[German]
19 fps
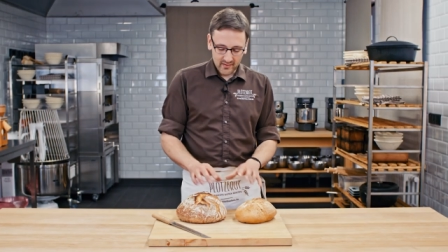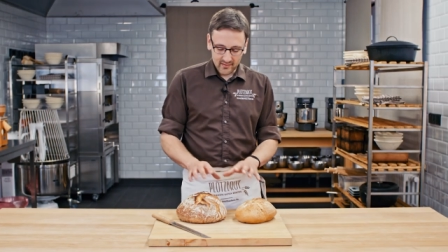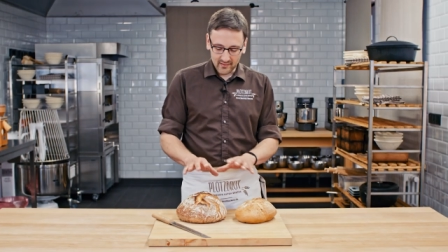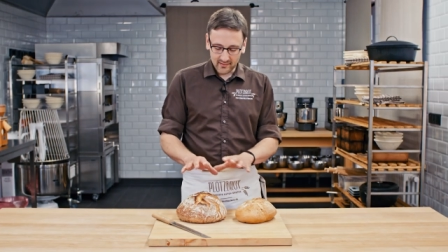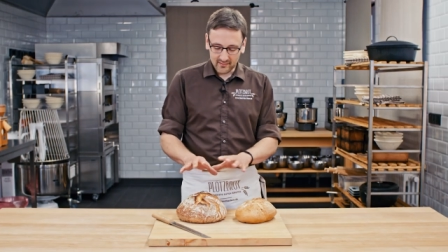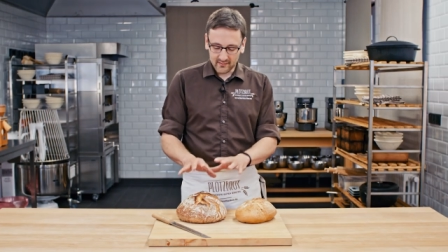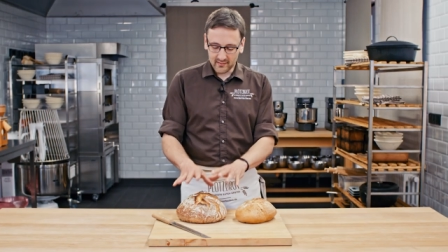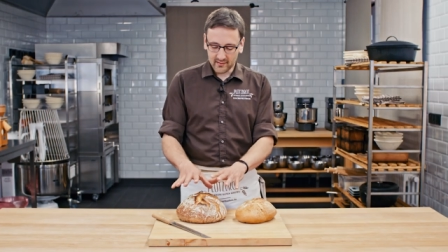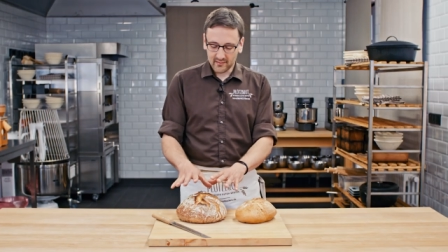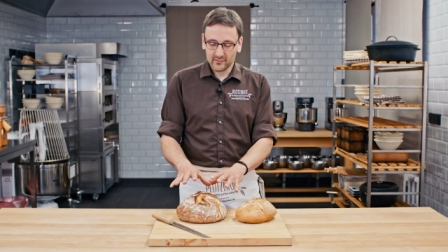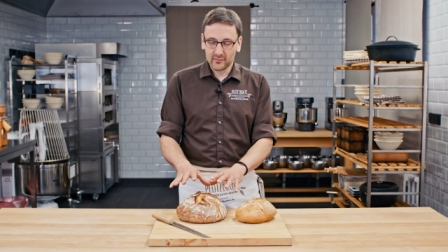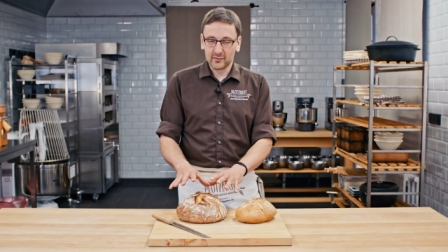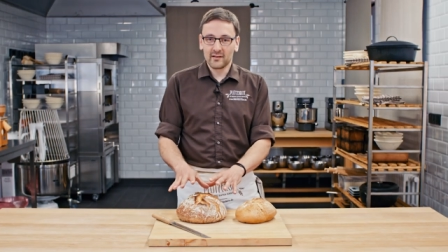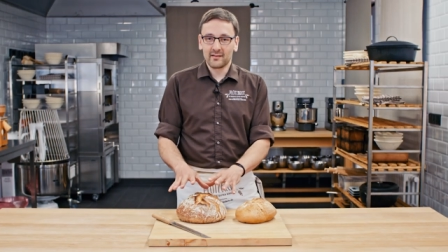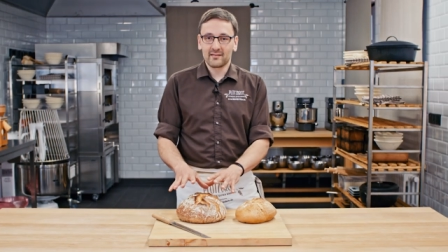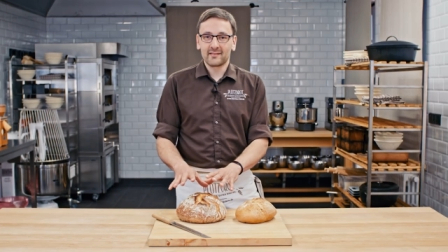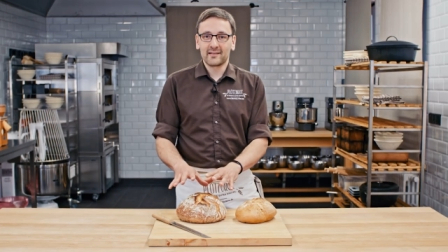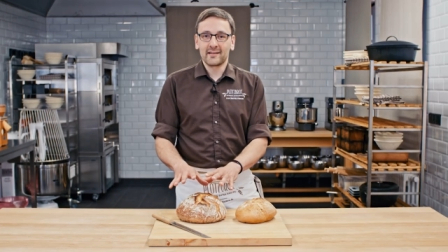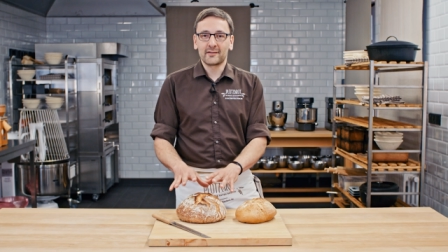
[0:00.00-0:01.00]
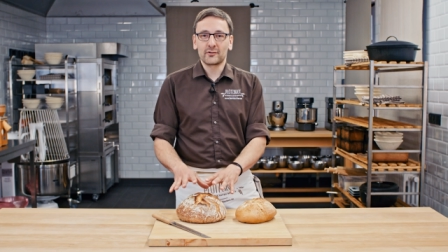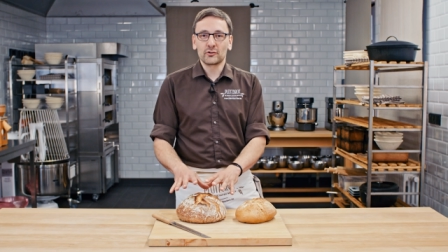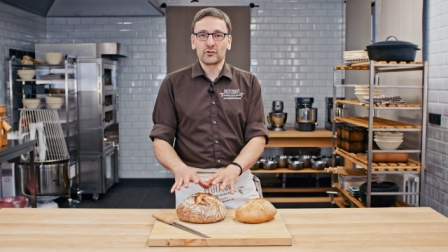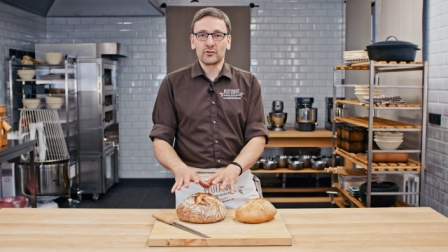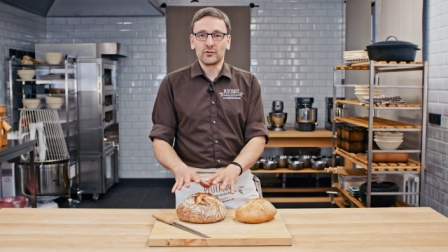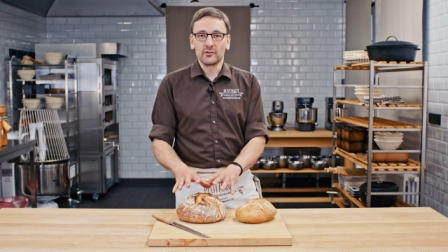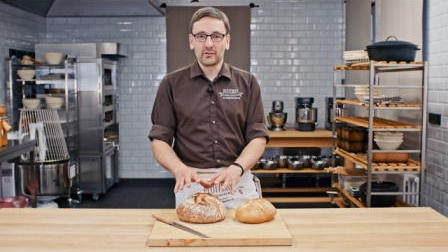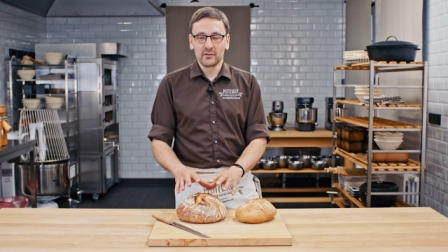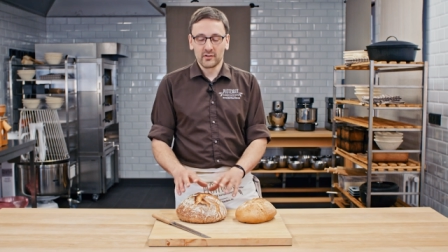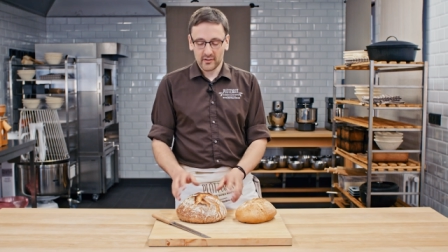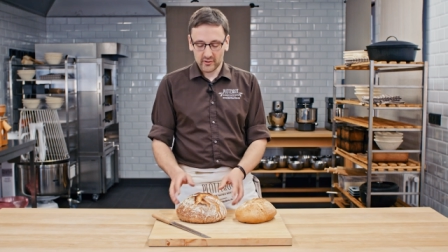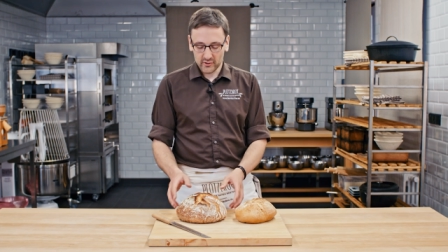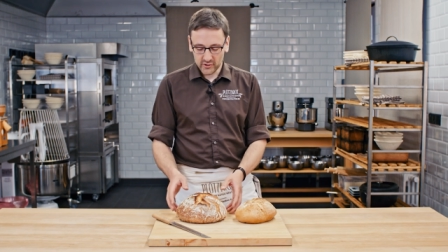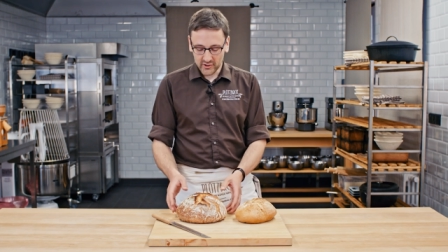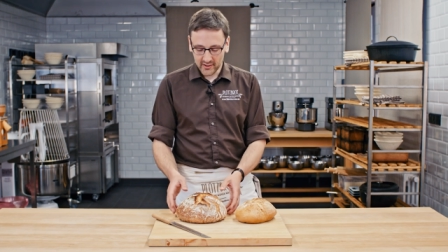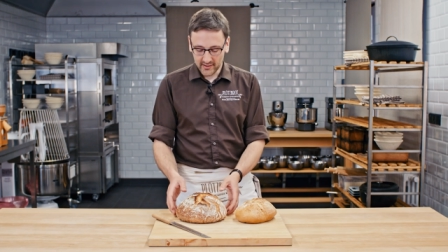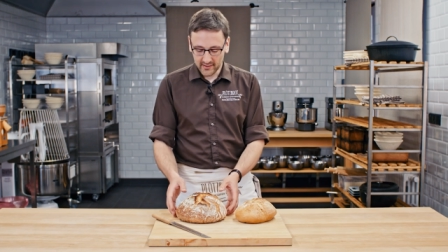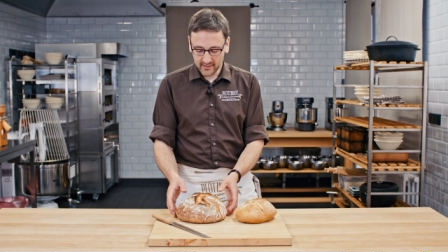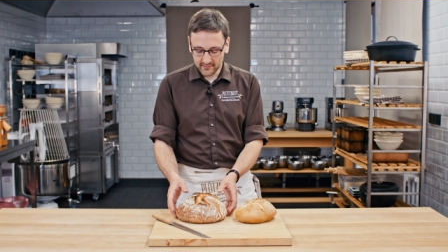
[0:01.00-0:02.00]
Das sind also die ästhetischen
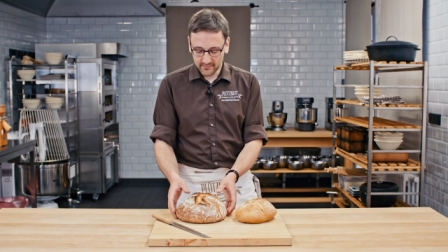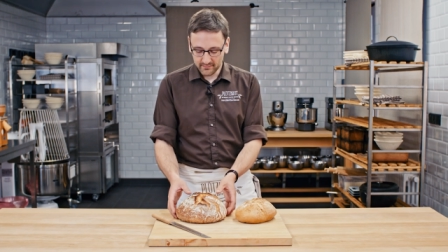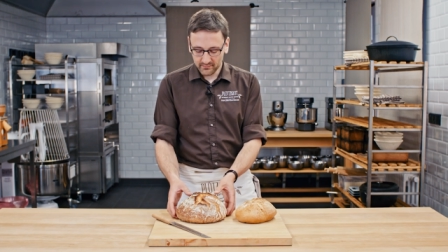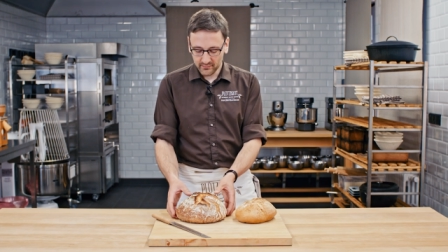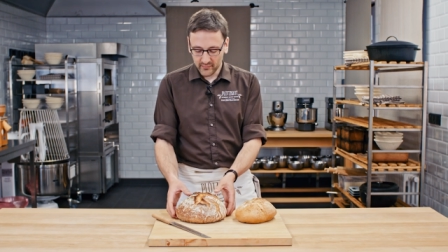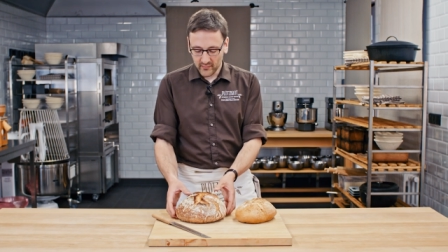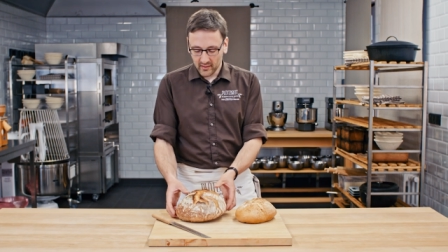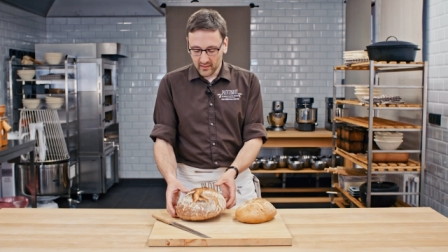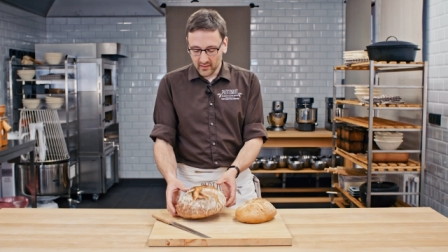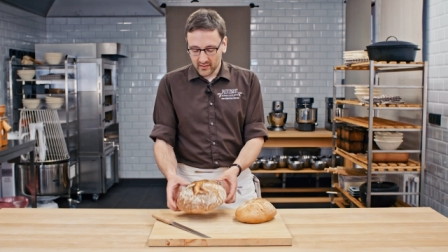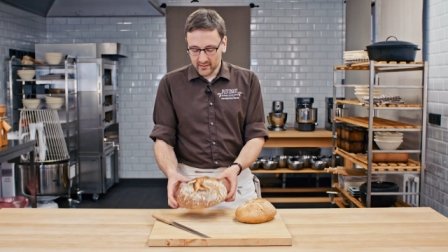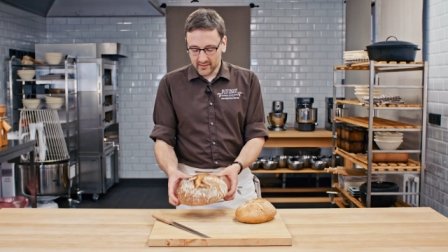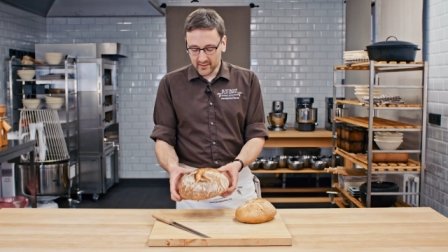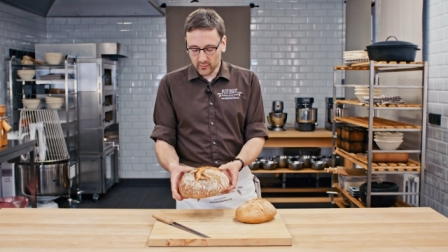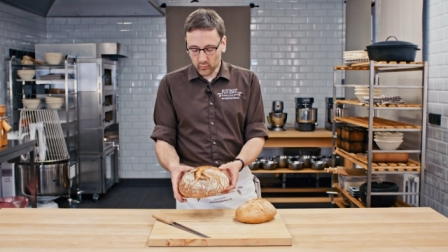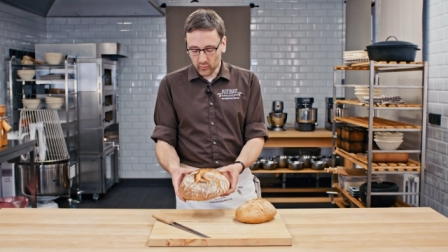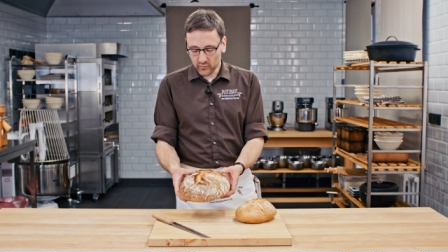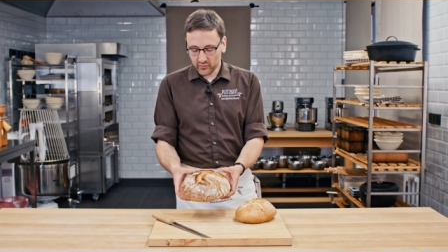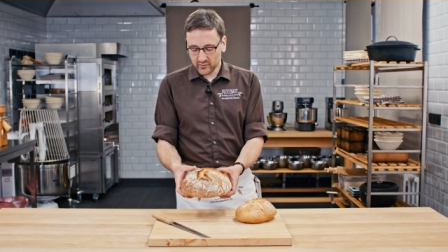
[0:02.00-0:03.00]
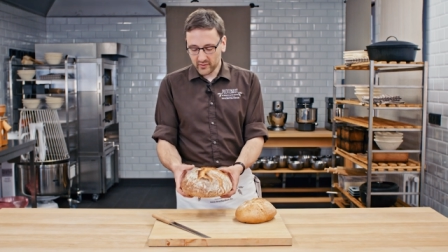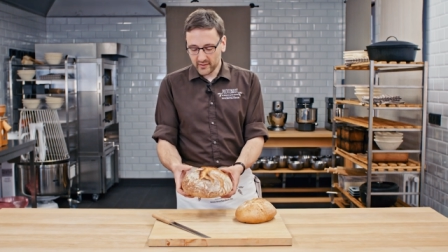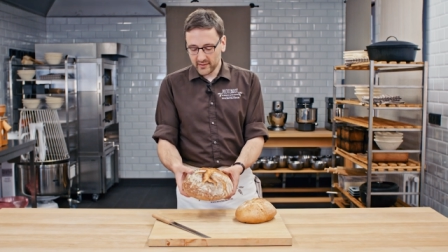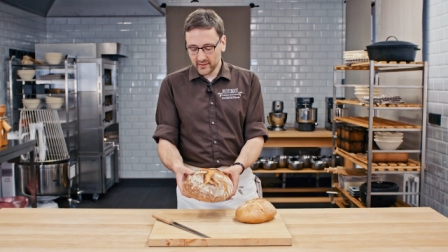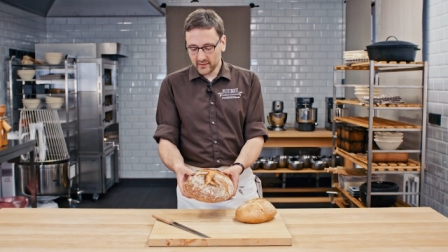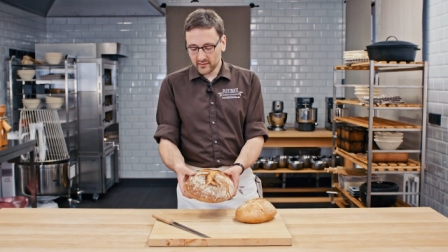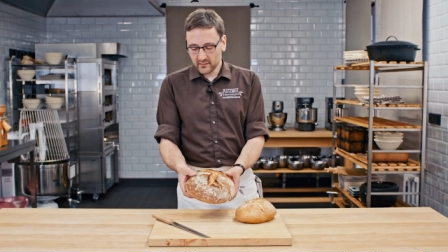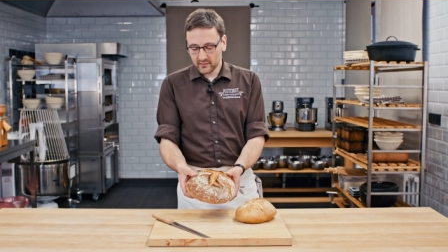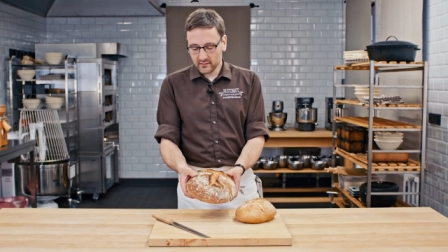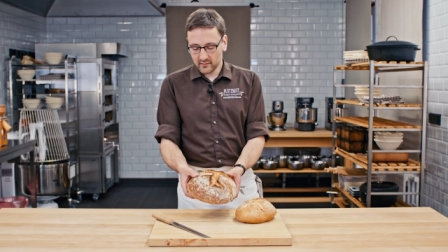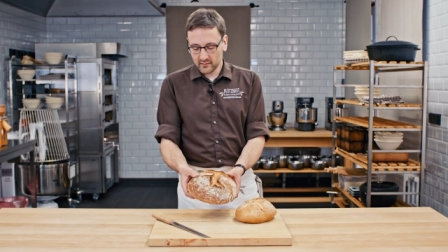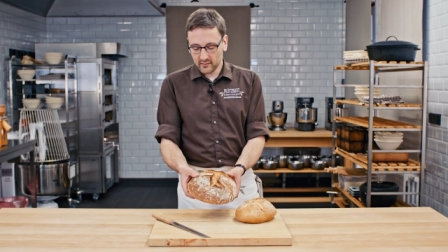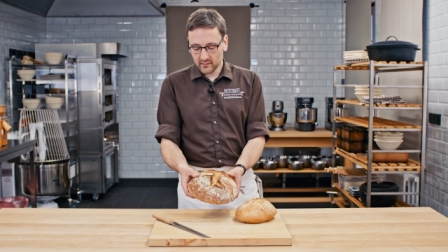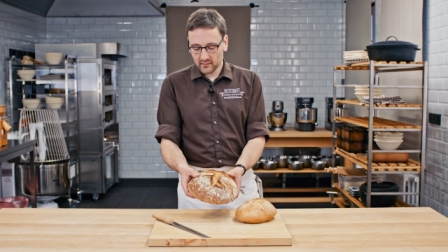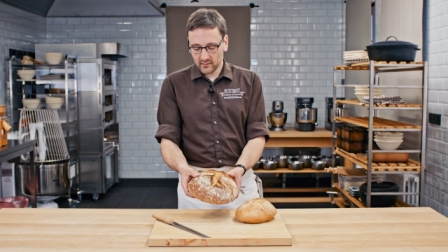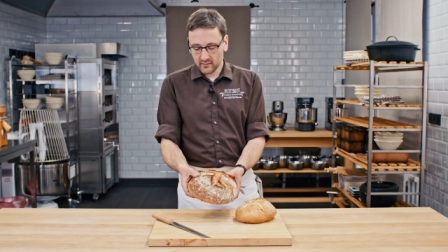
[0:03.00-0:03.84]
Geschichten. Die Kruste hier